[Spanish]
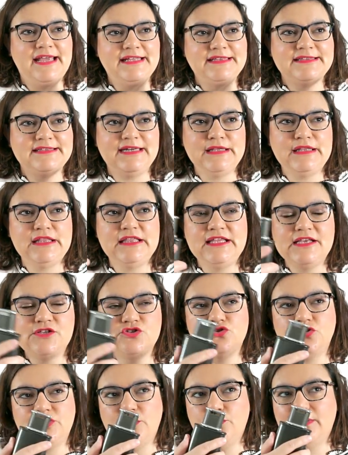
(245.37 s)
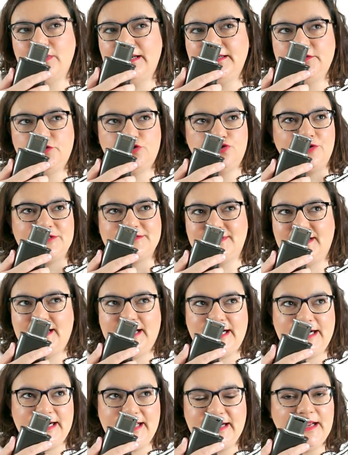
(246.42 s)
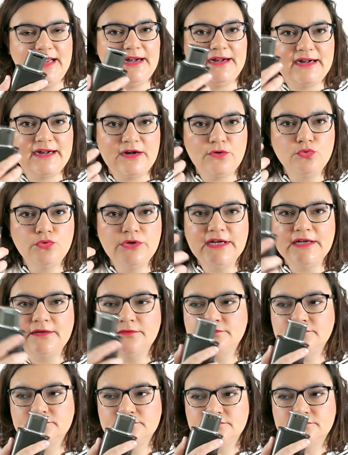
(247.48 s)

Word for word: entre incienso y eucalipto. Es rara, raruna,